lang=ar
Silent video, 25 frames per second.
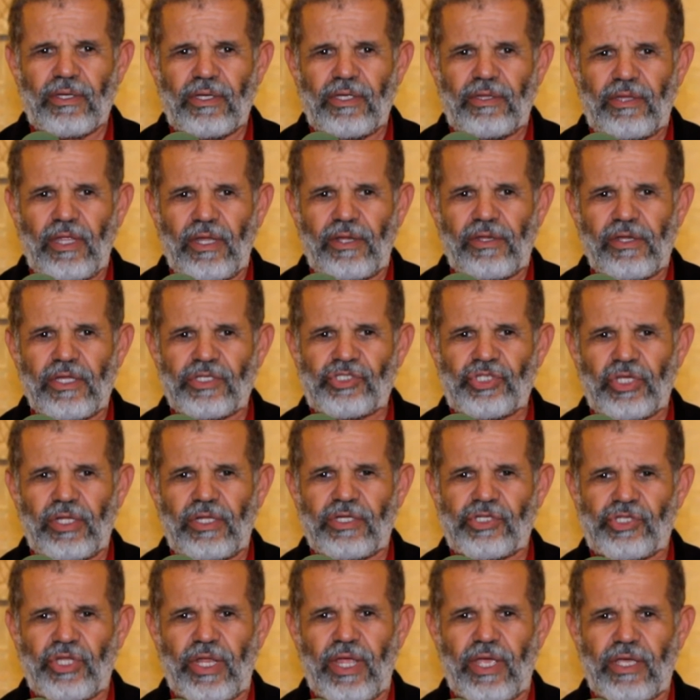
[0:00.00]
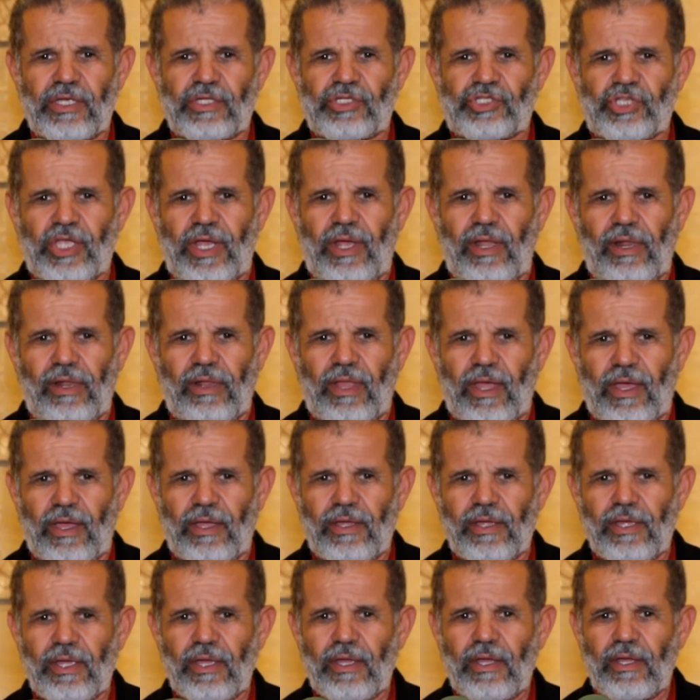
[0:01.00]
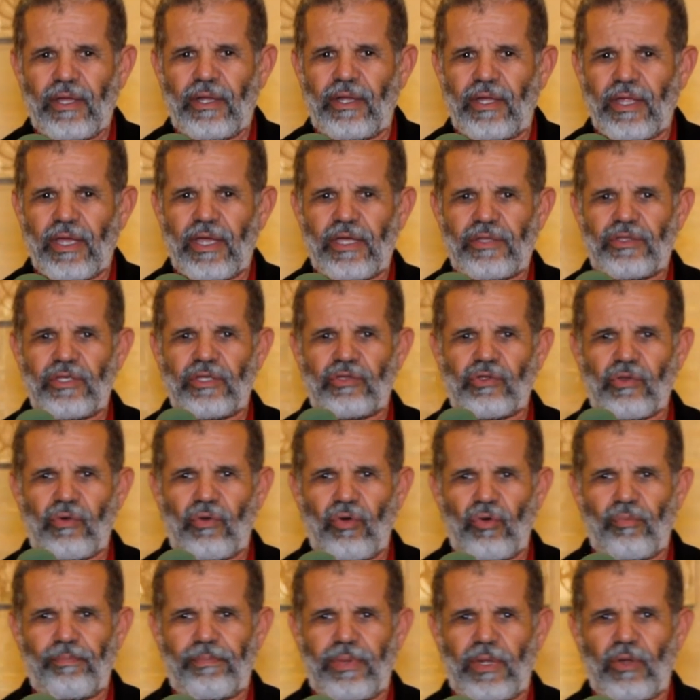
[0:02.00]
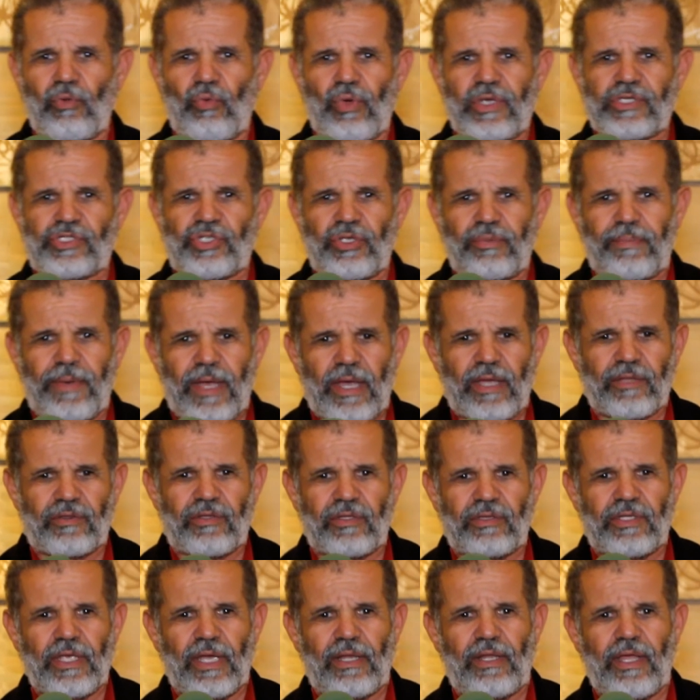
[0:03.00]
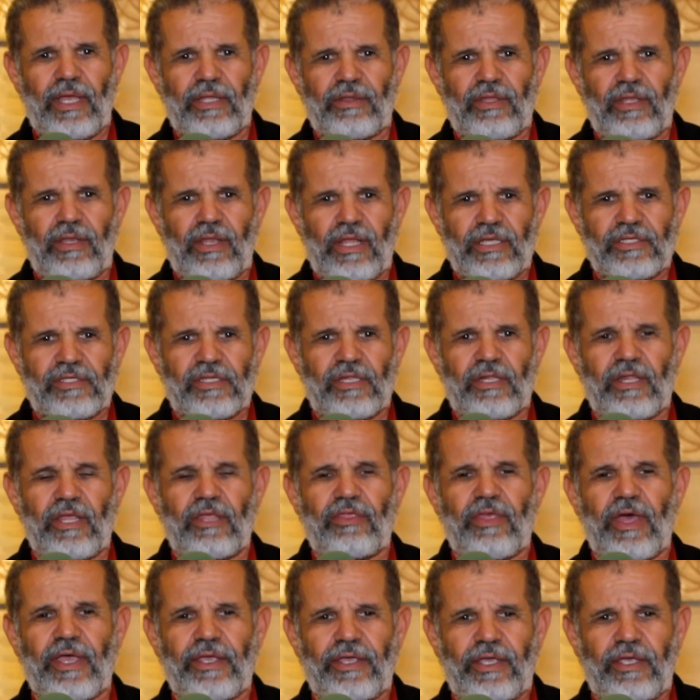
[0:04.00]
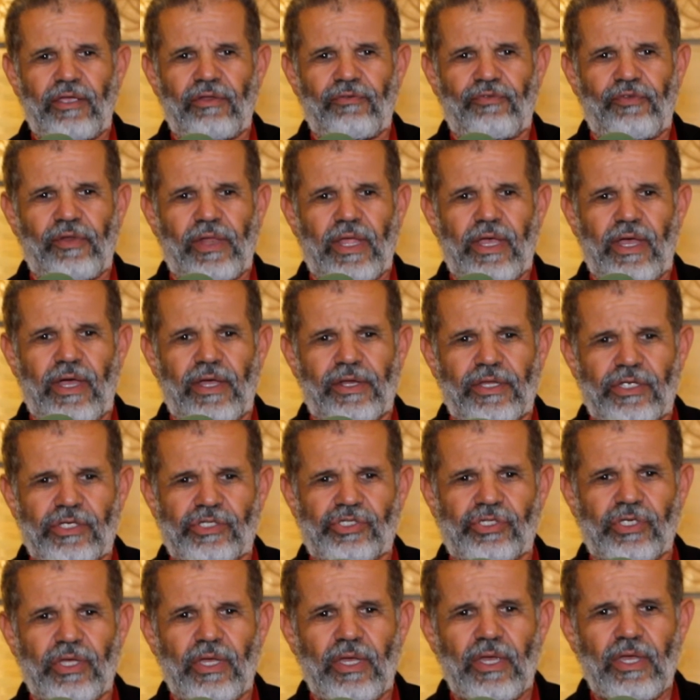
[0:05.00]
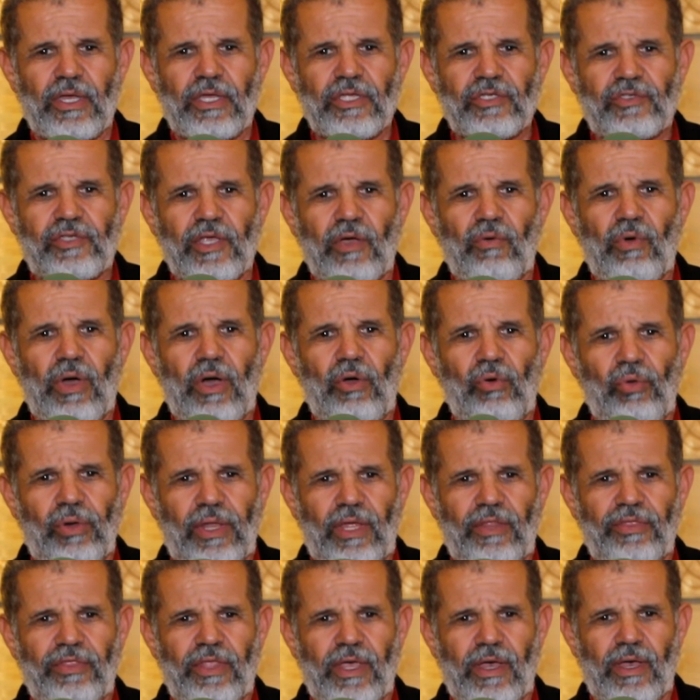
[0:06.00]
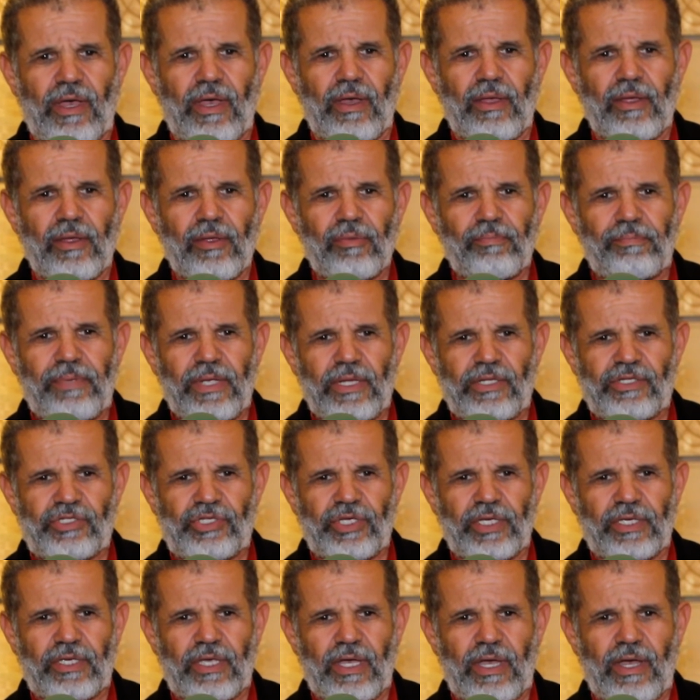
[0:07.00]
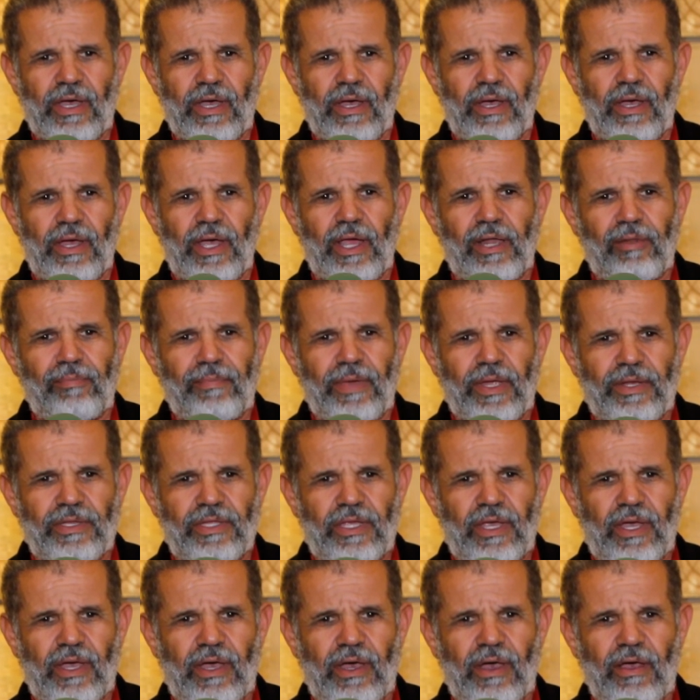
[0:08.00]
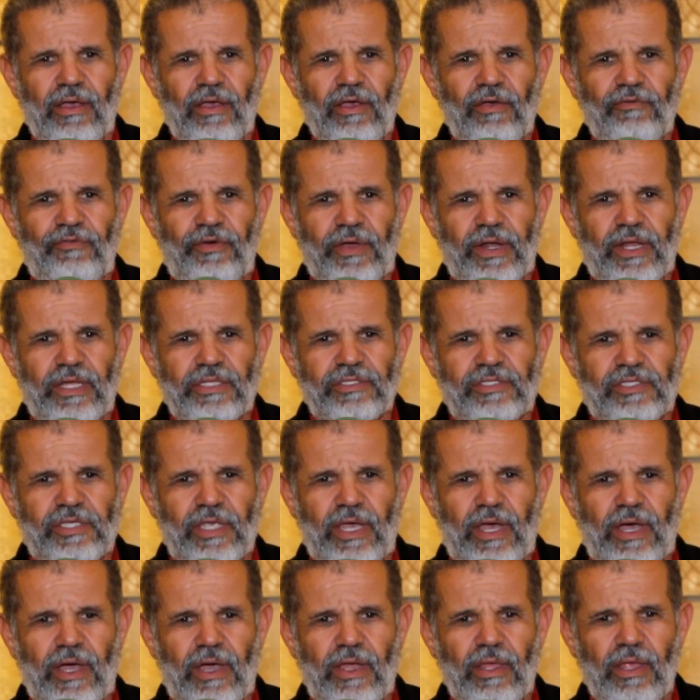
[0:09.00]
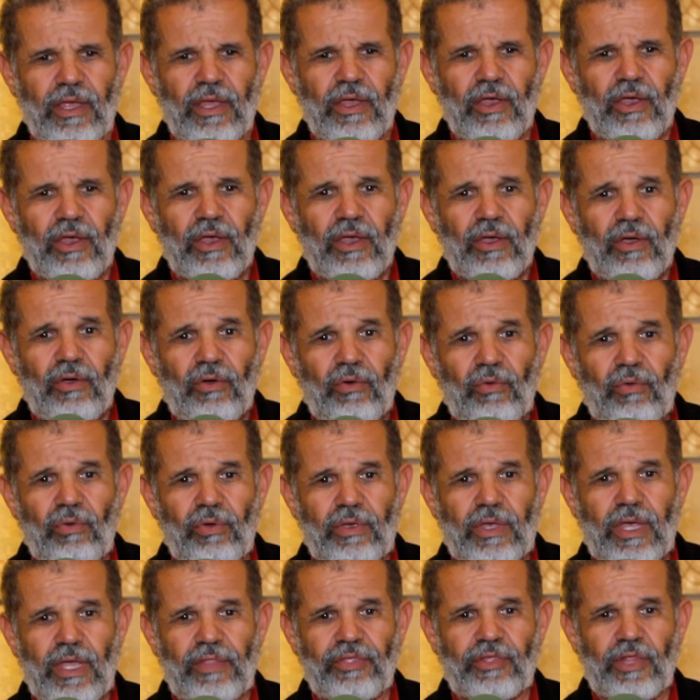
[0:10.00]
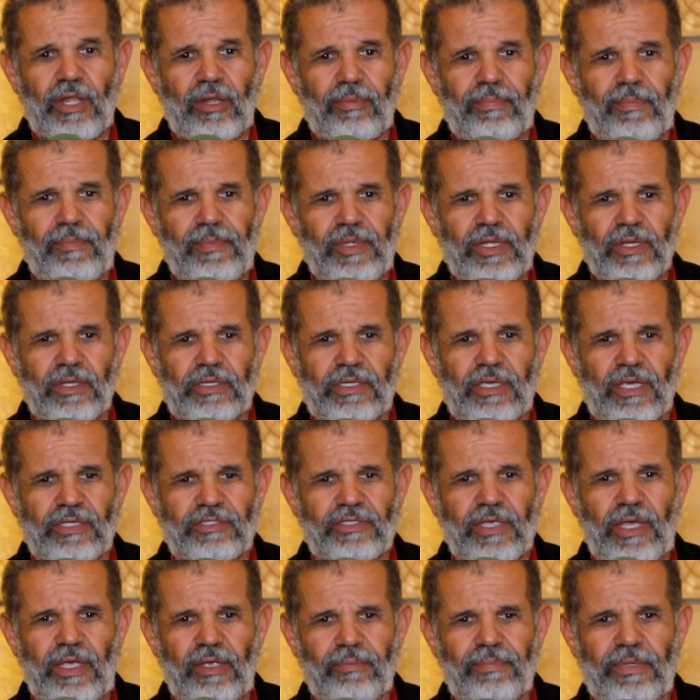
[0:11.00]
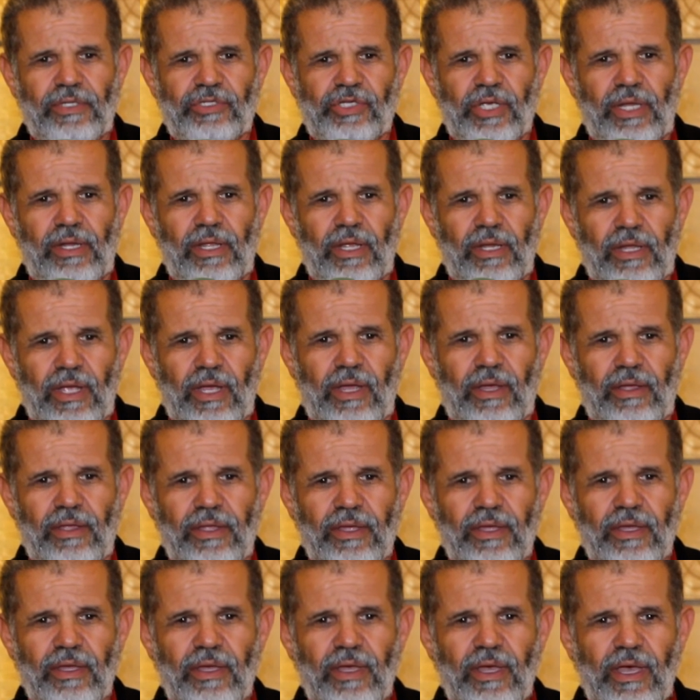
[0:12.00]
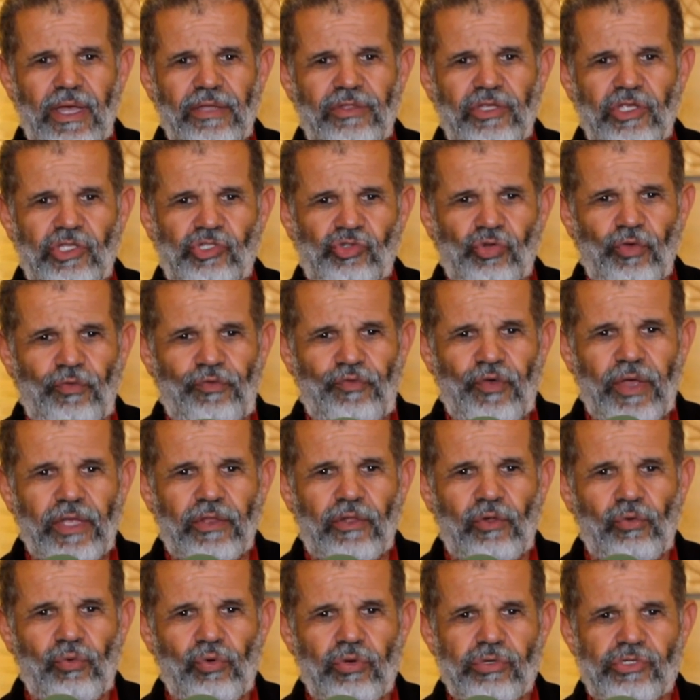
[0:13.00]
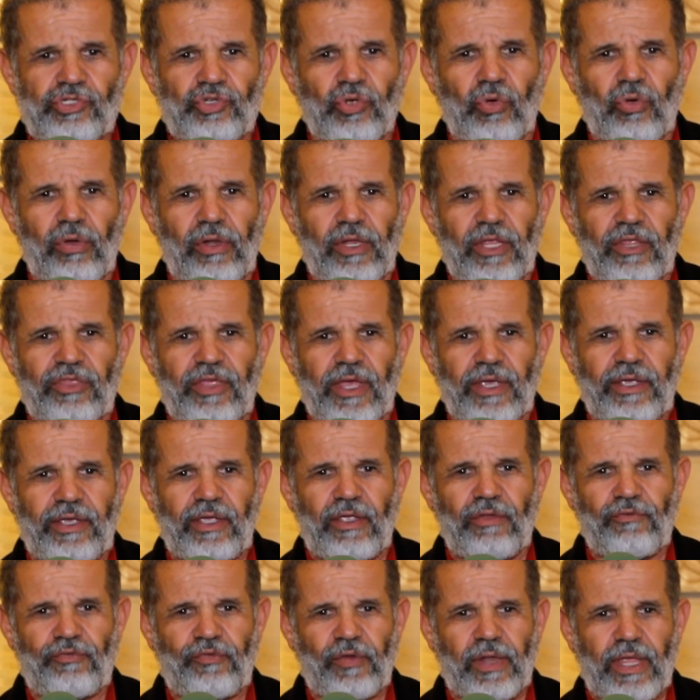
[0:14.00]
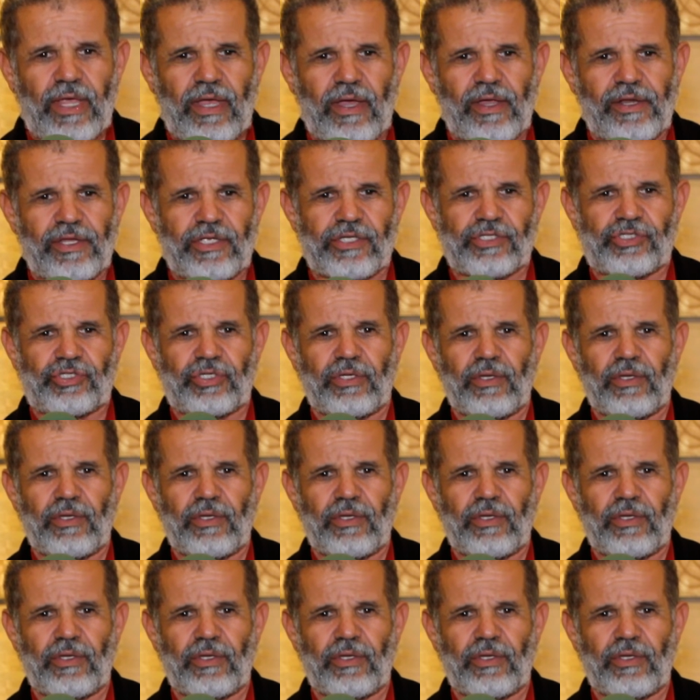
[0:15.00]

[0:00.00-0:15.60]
يدير لنا شي لجنه ان شاء الله اللي غادي تقوم بالواجبات ديال هاد الناس اللي ضايعين في الخارج سواء هولندا بلجيكا المانيا فرنسا وكنطلب منك يا صاحب الجلاله غادي تشوف هاد الوجوه اللي ضايعين في الخارج